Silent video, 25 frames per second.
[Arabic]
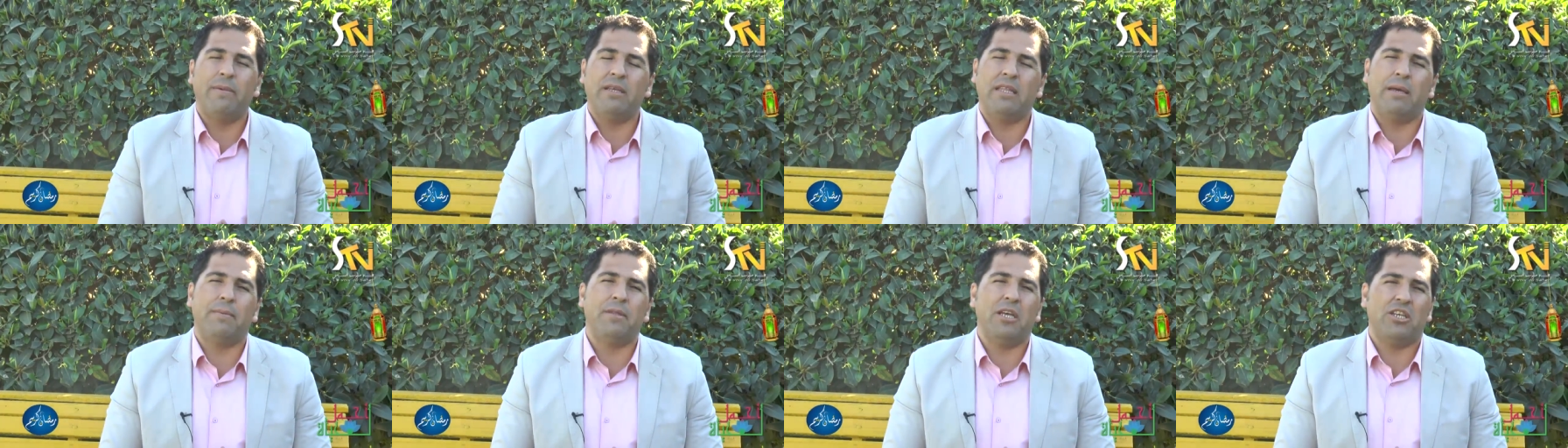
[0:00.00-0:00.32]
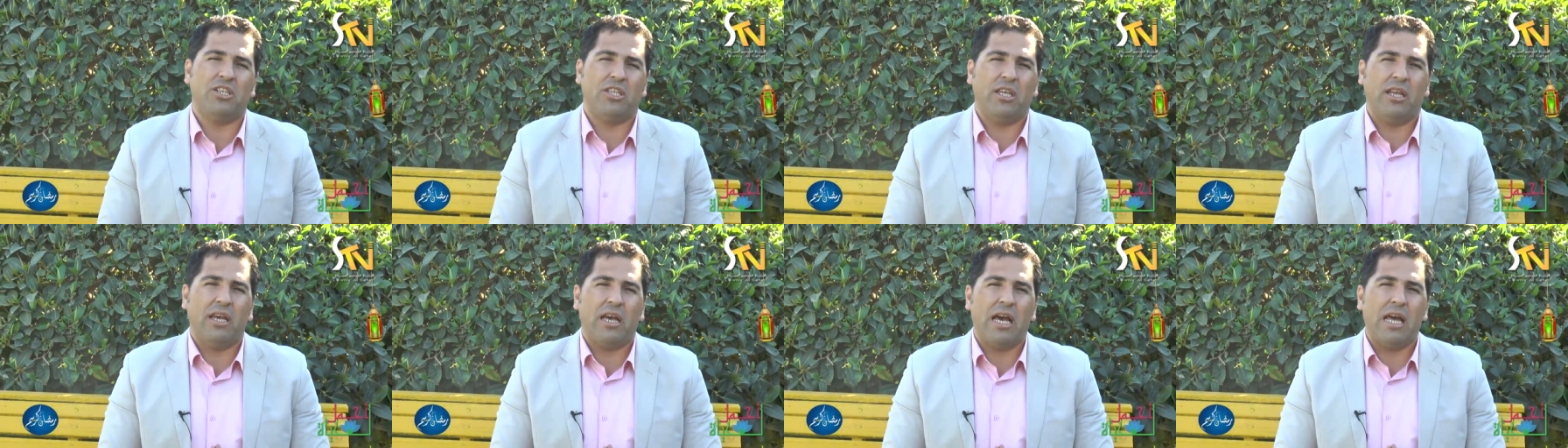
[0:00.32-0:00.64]
اذا بدي
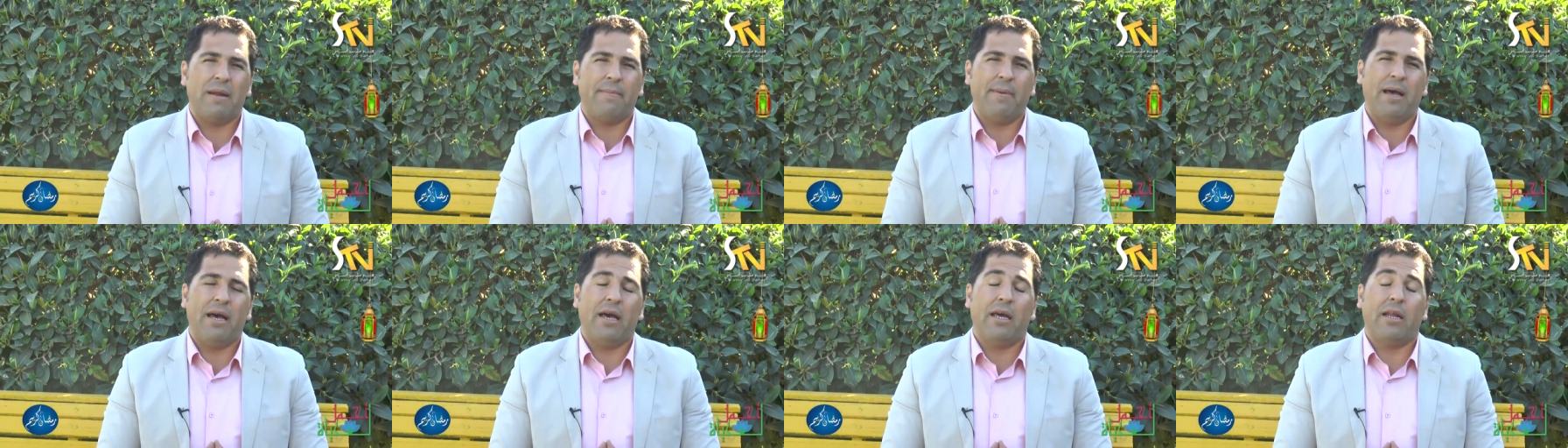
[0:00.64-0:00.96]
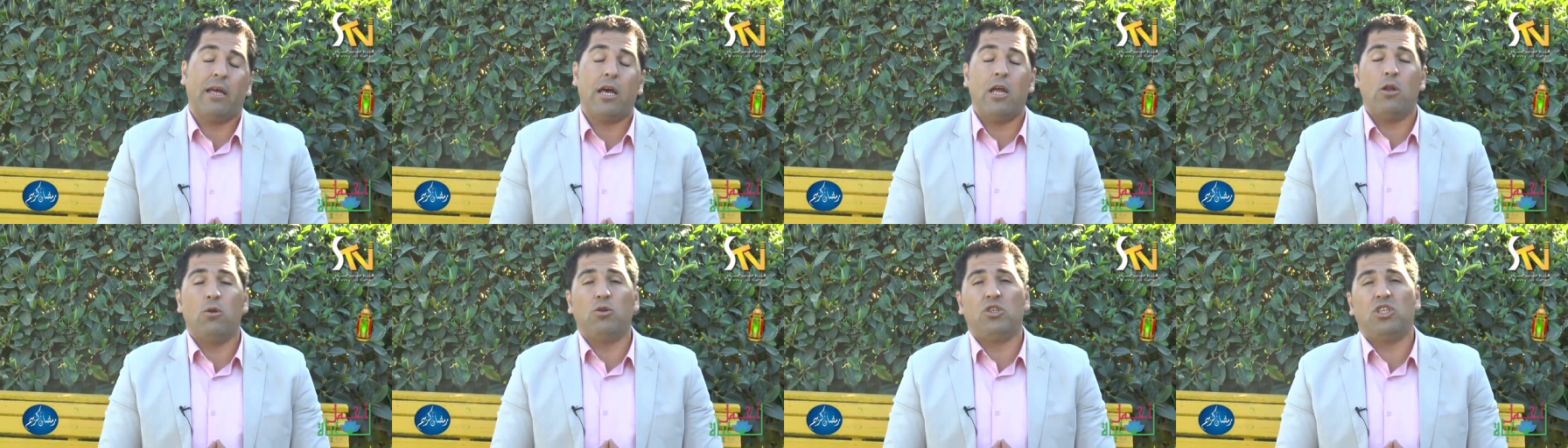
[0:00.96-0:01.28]
اشتري قارب اخر
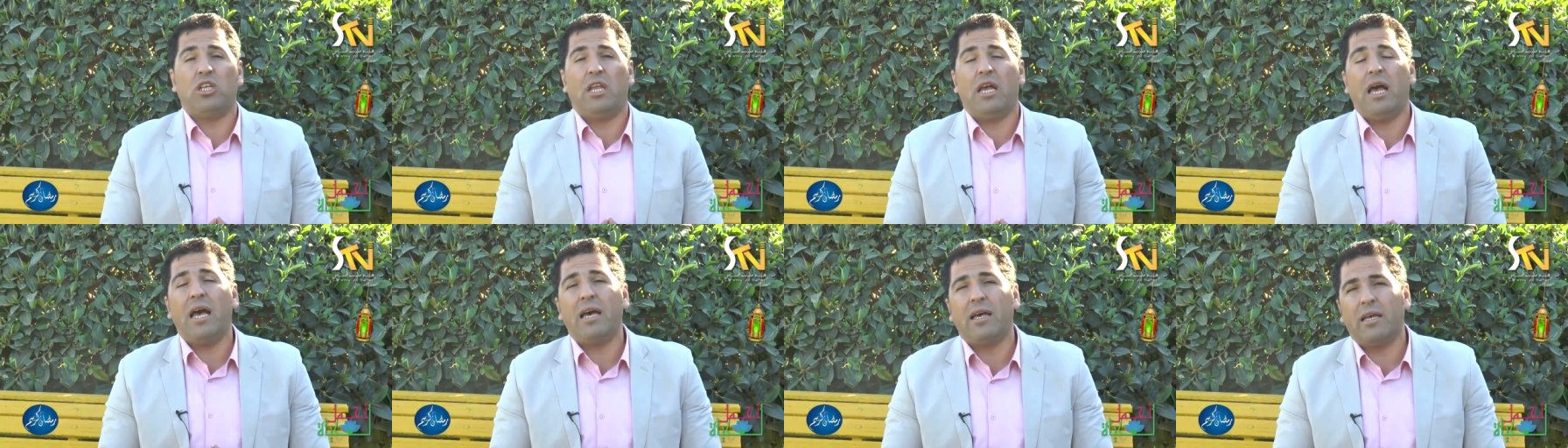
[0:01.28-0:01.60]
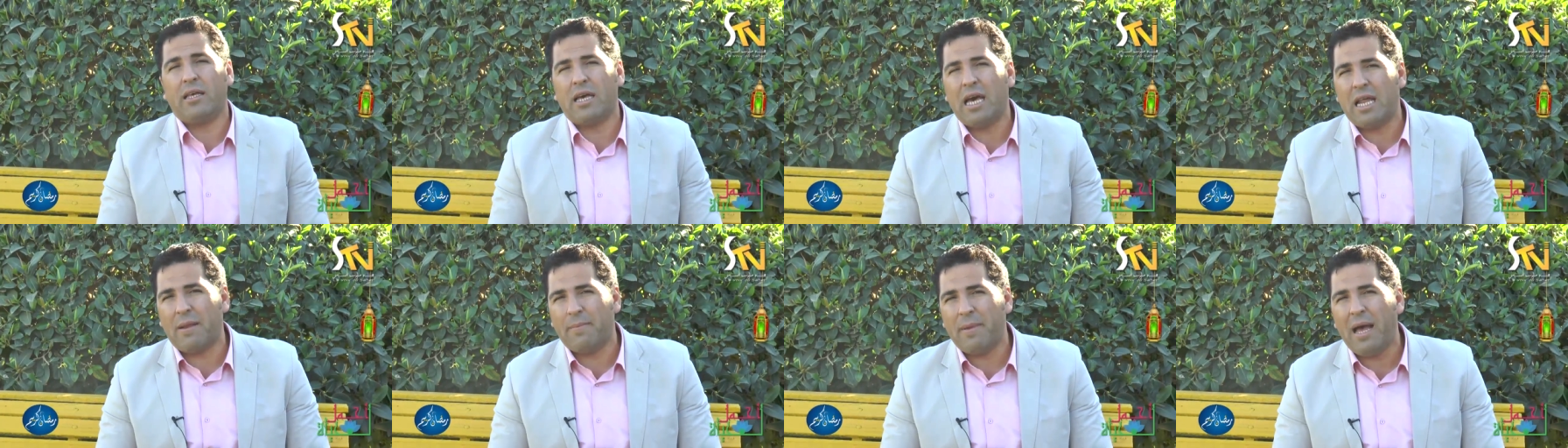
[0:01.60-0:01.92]
قال له اشتري آه،
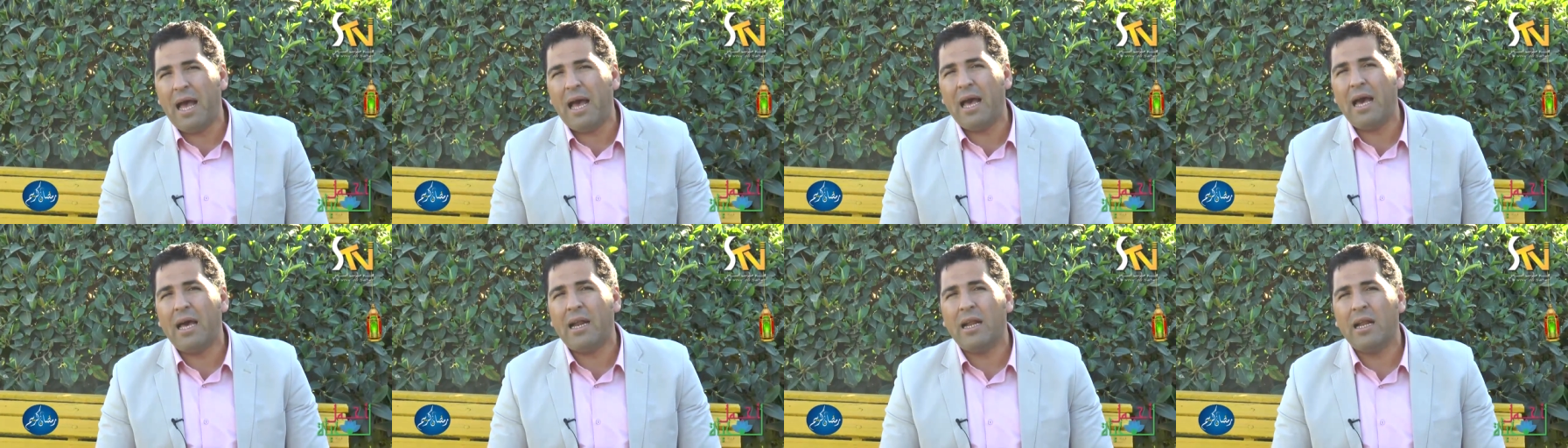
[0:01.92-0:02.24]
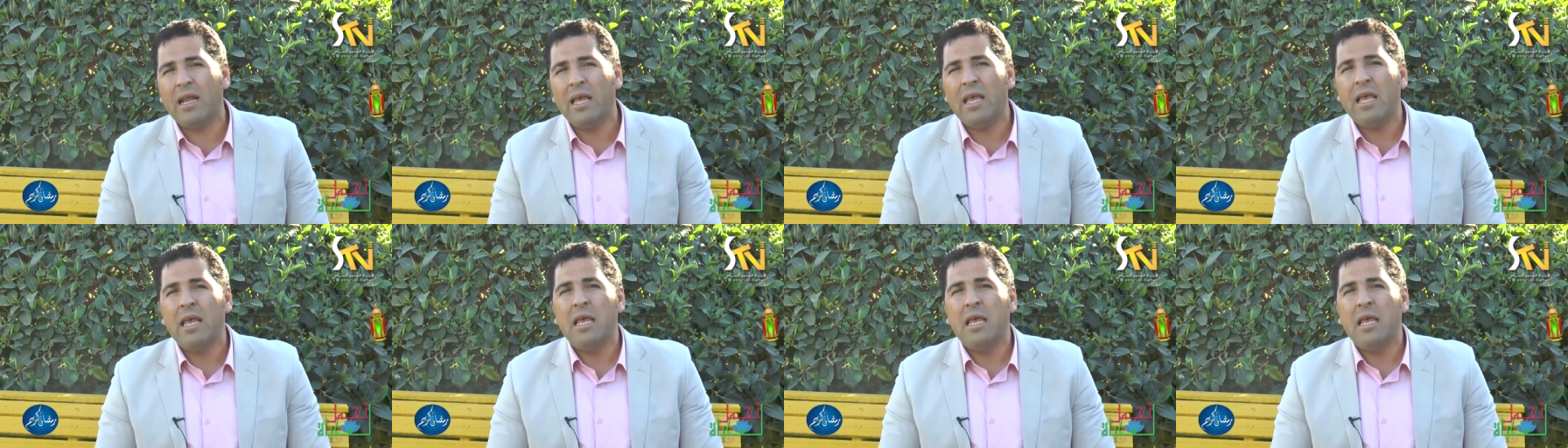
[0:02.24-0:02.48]
قارب اخر